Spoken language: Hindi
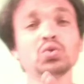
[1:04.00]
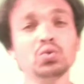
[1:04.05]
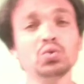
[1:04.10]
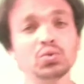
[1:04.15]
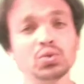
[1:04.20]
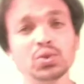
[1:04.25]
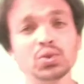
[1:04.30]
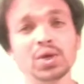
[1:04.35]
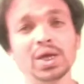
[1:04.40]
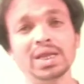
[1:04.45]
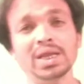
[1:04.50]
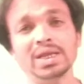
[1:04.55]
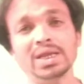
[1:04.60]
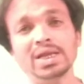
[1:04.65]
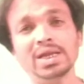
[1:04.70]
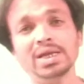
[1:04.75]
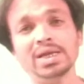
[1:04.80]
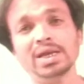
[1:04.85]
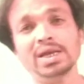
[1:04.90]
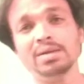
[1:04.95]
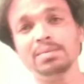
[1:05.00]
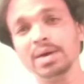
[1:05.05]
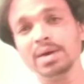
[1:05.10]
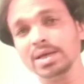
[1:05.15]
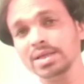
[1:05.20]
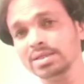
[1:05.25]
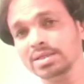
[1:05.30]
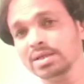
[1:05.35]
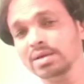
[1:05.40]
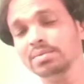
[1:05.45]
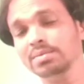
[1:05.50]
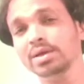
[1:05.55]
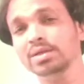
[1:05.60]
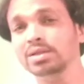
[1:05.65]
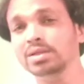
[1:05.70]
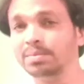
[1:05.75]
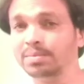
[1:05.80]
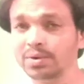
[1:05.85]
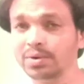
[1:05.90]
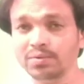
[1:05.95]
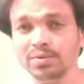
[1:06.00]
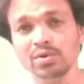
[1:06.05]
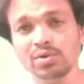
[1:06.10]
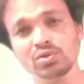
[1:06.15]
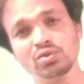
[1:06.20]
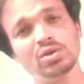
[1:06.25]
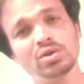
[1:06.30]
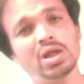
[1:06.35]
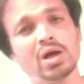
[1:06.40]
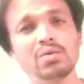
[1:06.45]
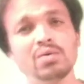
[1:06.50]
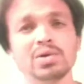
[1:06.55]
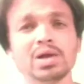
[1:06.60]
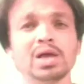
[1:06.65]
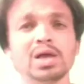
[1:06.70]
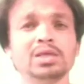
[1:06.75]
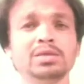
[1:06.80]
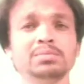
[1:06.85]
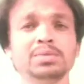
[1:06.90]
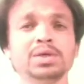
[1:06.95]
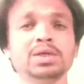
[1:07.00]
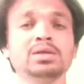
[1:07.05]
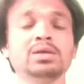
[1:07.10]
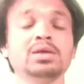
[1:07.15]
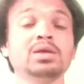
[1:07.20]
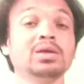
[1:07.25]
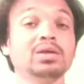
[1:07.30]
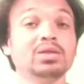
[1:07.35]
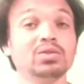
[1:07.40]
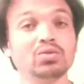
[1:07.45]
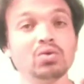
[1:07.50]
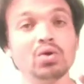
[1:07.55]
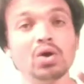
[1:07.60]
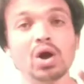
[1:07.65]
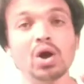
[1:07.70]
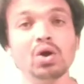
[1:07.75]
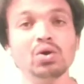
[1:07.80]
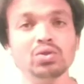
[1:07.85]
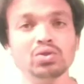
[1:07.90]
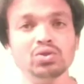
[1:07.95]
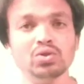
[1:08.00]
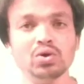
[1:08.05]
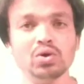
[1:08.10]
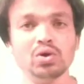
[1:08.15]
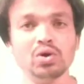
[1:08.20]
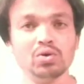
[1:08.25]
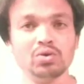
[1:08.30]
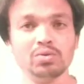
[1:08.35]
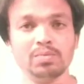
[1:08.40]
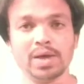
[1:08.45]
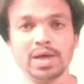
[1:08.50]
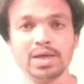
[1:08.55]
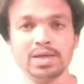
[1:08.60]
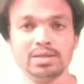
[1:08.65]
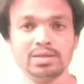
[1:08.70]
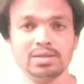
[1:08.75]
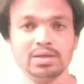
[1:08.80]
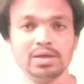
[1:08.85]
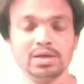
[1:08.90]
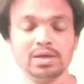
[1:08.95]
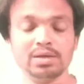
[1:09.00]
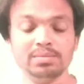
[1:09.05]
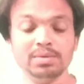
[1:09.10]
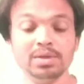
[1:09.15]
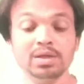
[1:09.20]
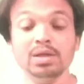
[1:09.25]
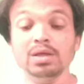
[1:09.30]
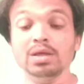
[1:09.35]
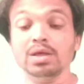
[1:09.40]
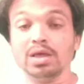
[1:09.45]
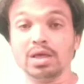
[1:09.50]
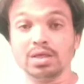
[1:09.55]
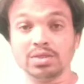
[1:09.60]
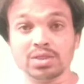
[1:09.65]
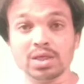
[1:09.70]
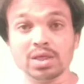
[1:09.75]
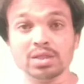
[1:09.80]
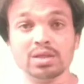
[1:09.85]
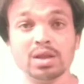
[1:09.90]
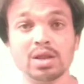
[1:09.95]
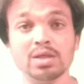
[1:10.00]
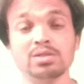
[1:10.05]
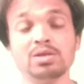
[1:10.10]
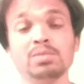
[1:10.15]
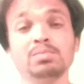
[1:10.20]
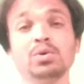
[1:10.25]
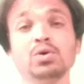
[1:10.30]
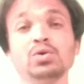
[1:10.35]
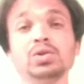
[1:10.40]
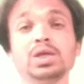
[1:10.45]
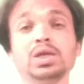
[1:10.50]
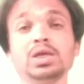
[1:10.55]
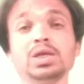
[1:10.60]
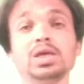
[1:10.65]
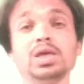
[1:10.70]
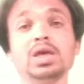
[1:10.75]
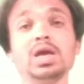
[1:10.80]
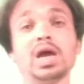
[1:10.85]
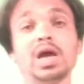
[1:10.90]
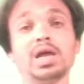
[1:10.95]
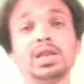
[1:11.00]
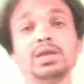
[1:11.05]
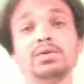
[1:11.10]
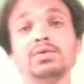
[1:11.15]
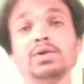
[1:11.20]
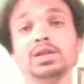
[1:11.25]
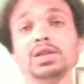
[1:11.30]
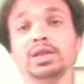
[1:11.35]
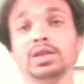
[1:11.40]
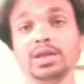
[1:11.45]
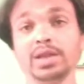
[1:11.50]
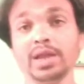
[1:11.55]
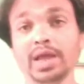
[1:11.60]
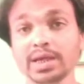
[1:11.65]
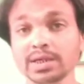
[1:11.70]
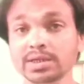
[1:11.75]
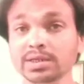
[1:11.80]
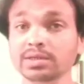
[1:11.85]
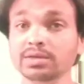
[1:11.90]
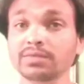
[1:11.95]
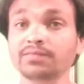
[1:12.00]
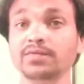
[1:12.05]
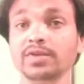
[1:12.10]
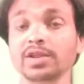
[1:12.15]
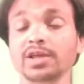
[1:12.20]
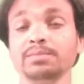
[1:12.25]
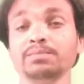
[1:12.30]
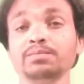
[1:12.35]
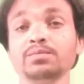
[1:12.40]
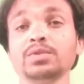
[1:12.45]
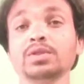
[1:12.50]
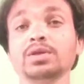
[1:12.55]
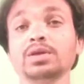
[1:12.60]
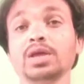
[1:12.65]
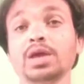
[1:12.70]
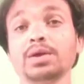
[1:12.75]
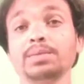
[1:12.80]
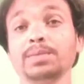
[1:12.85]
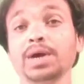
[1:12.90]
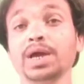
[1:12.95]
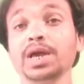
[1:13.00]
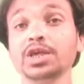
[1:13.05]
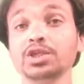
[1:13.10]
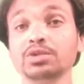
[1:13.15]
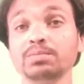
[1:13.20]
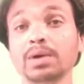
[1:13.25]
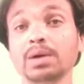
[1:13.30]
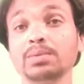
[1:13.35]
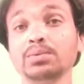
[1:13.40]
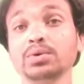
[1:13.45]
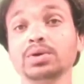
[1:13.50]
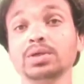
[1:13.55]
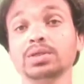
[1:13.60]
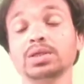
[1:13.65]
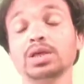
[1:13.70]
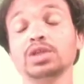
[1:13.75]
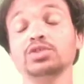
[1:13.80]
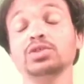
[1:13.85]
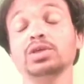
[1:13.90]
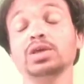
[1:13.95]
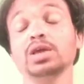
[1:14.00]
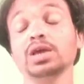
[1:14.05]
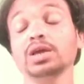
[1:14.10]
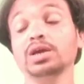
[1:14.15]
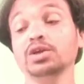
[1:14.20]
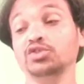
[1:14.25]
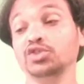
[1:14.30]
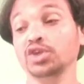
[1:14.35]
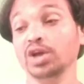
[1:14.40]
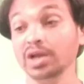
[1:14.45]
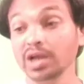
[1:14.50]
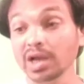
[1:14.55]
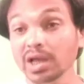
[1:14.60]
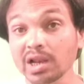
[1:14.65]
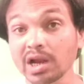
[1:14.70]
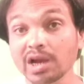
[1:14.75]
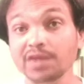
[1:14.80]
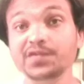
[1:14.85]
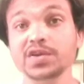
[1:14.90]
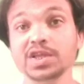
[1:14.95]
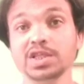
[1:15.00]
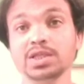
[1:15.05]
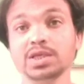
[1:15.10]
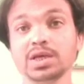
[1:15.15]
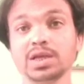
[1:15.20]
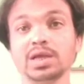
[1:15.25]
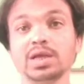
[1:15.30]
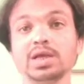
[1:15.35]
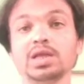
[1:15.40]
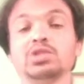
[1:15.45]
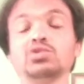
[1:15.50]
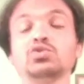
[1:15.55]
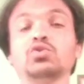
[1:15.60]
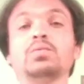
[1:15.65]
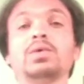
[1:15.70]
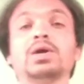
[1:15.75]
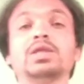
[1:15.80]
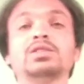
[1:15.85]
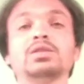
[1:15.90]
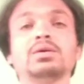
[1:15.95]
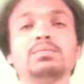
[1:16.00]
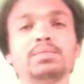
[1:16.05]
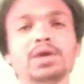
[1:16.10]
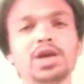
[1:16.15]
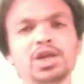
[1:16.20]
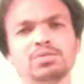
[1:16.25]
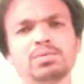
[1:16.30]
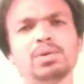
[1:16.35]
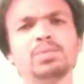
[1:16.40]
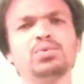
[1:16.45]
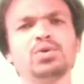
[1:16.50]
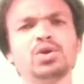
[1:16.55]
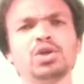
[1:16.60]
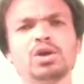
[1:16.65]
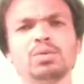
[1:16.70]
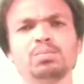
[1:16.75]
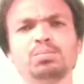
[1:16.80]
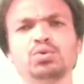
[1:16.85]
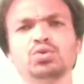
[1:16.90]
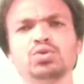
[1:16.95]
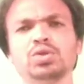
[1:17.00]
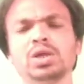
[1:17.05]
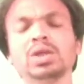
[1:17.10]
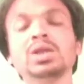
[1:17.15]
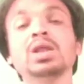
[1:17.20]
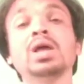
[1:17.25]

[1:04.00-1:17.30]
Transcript: उसके रिलेटेड भाई साहब एक सेपरेट वीडियो तो लाऊंगा ही मैं तो और तो और भाई साहब एस एस मौली की आने वाली नेक्स्ट फिल्म महेश बाबू के साथ एक जंगल एडवेंचर है तो भाई साहब महेश बाबू के अपोजिट